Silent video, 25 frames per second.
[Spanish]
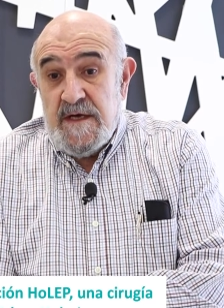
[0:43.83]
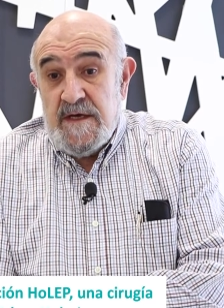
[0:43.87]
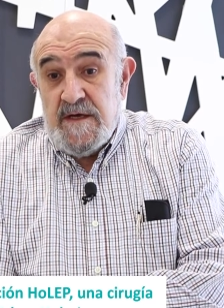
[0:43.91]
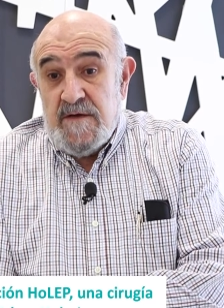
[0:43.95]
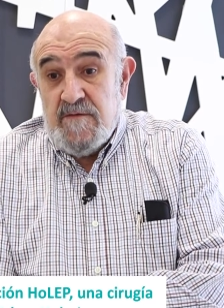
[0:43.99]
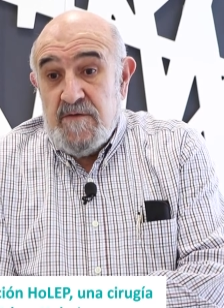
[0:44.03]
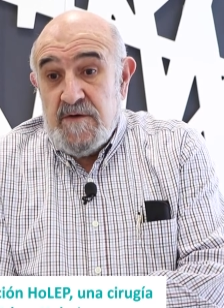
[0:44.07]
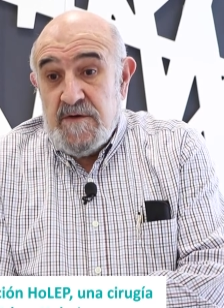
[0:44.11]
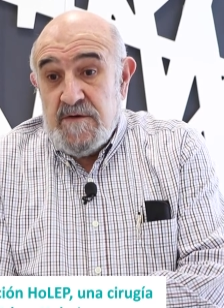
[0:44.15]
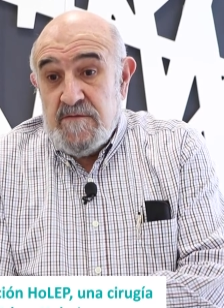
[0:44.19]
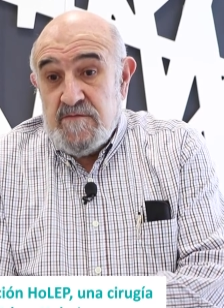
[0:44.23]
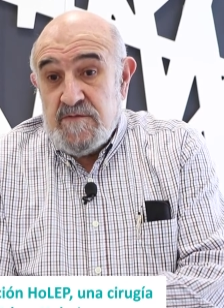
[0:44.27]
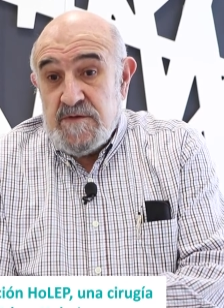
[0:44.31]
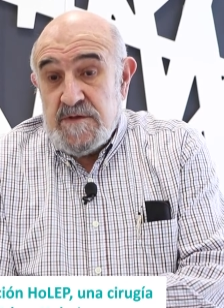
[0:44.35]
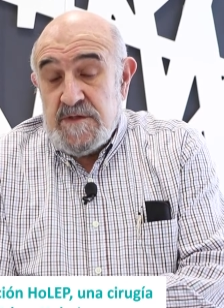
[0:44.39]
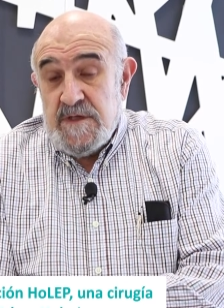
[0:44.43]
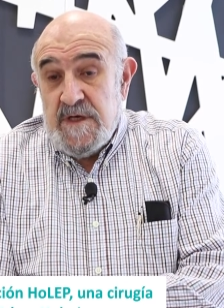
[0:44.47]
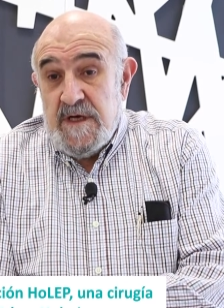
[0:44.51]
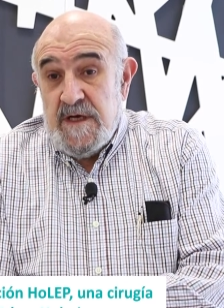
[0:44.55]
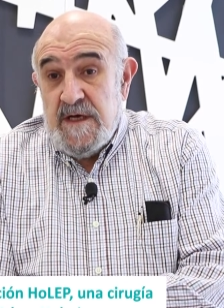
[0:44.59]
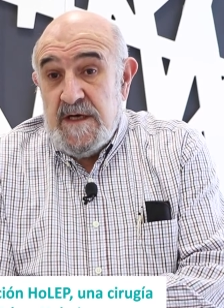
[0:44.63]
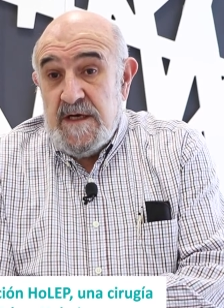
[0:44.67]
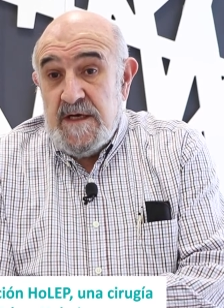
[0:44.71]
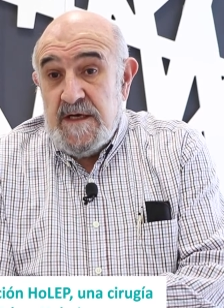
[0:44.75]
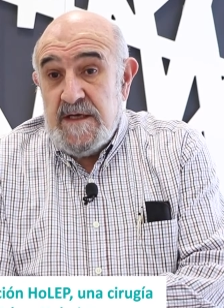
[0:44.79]
Y bueno, pues
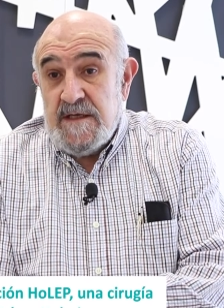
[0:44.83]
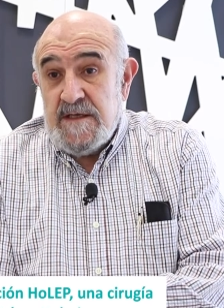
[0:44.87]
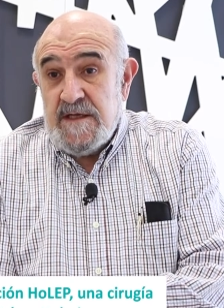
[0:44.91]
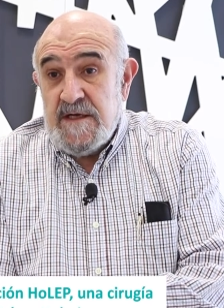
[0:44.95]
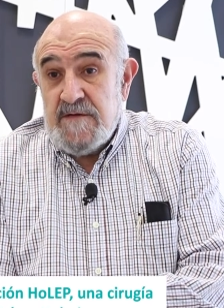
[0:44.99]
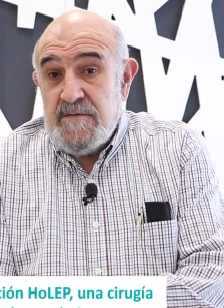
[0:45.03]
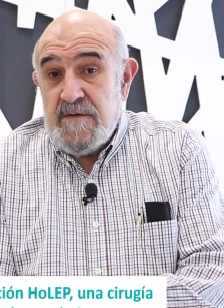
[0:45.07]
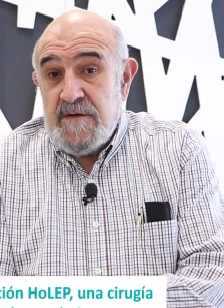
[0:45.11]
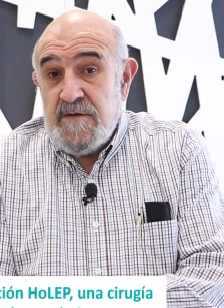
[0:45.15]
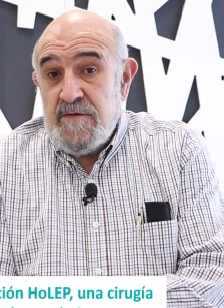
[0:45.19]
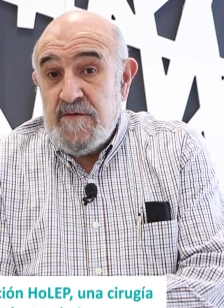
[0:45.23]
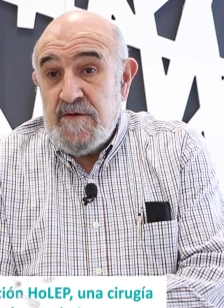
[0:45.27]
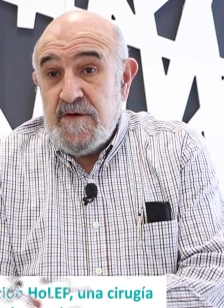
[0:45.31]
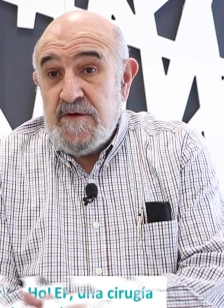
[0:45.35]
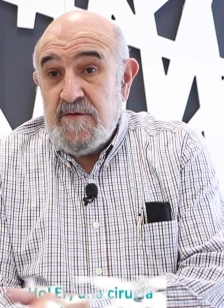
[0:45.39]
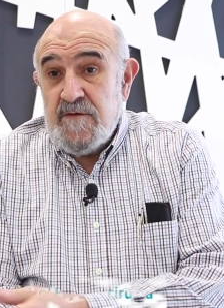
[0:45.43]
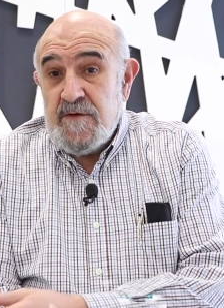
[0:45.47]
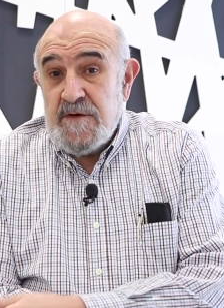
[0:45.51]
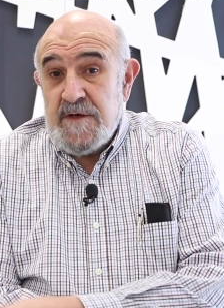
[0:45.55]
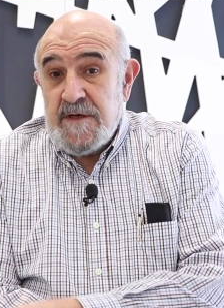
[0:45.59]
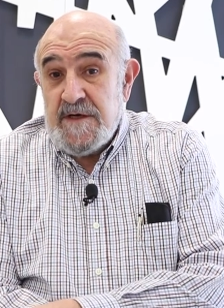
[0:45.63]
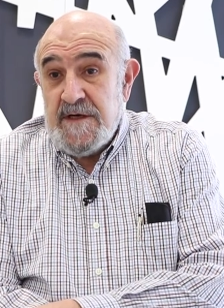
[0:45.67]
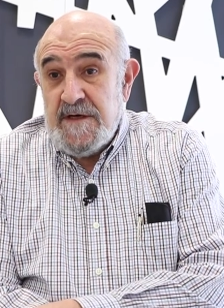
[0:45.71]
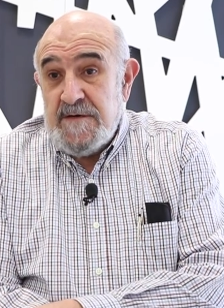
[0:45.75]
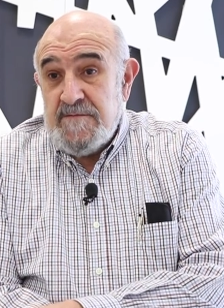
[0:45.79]
la intervención
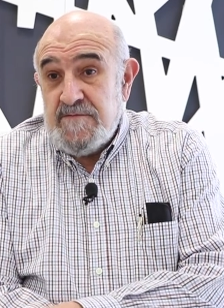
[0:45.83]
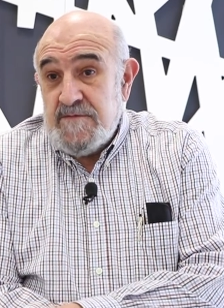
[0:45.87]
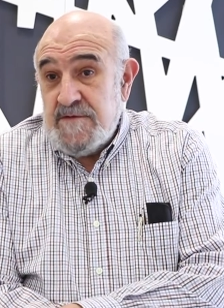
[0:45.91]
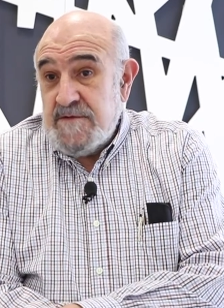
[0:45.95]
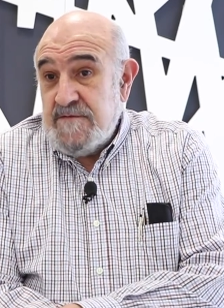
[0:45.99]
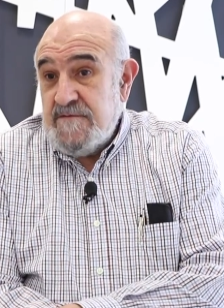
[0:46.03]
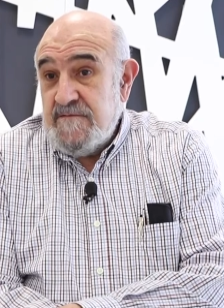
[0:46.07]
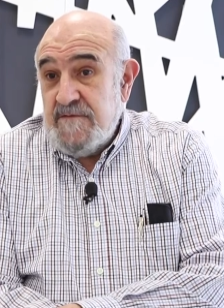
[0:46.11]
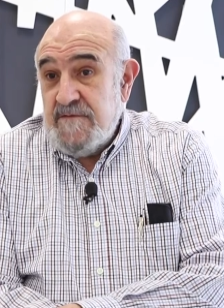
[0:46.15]
quirúrgica pues